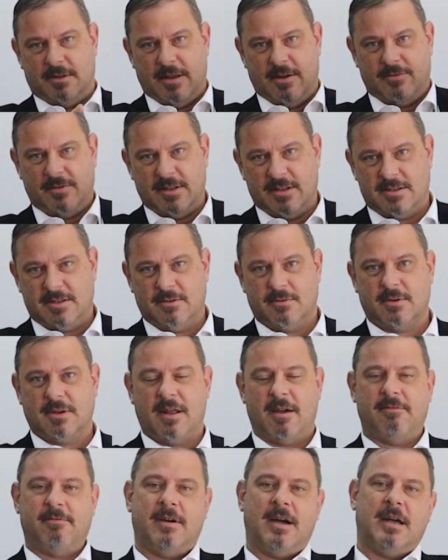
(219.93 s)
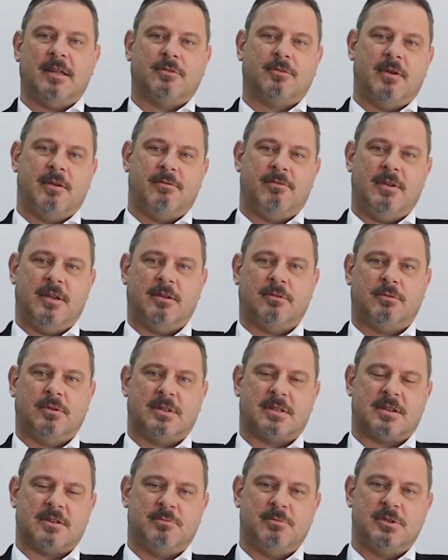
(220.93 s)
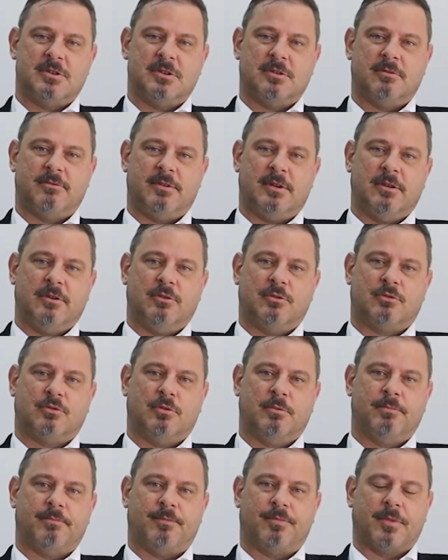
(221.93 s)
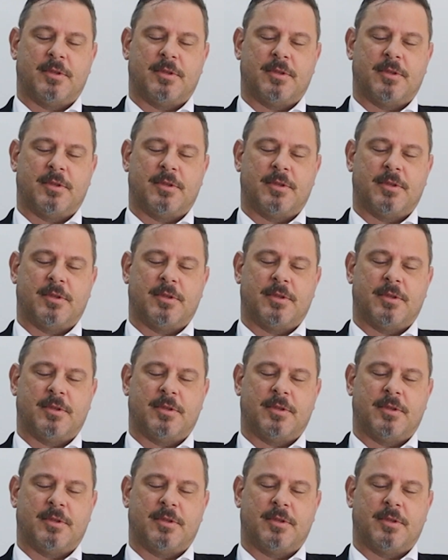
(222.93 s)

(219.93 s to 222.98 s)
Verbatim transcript: deve ter sido gravado o evento e transmitido pelo YouTube,